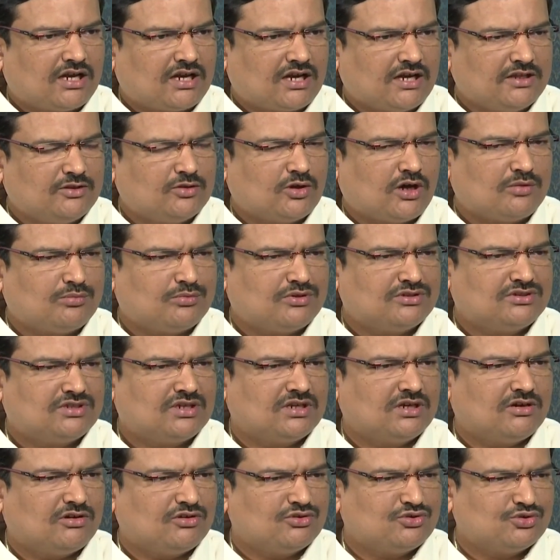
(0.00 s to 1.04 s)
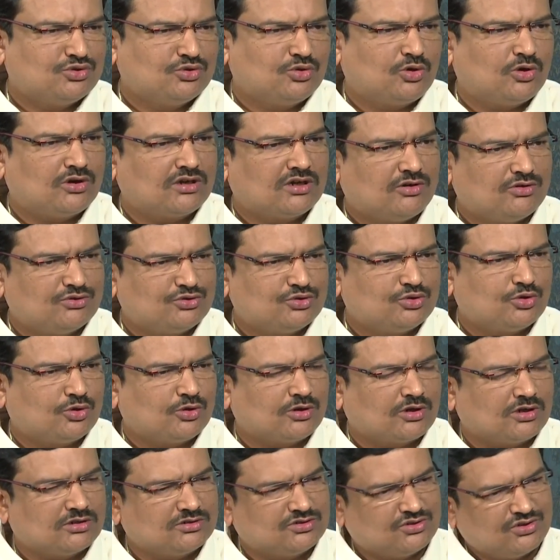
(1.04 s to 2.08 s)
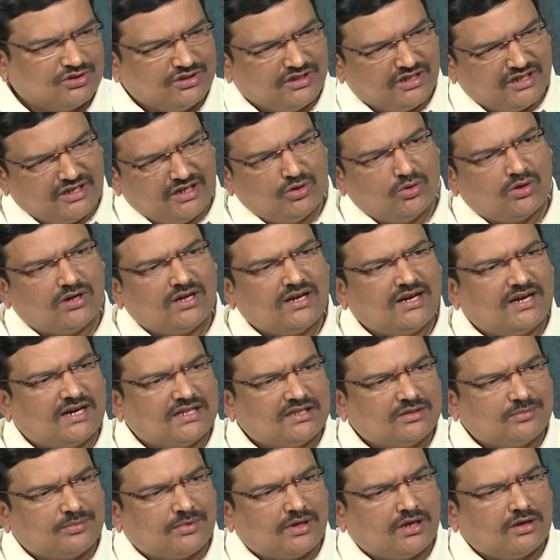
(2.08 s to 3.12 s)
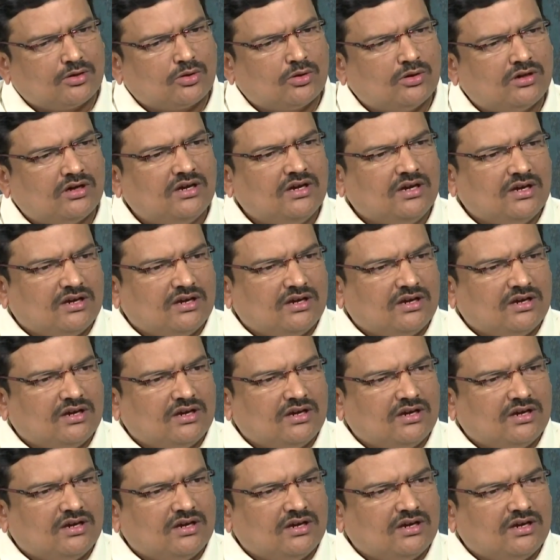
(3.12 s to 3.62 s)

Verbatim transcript: రైతు ఆత్మహత్యలు కావచ్చు ఇంకోటి కావచ్చు ఇంకోటి కావచ్చు ఇవన్నీ కూడా గత పాలకుల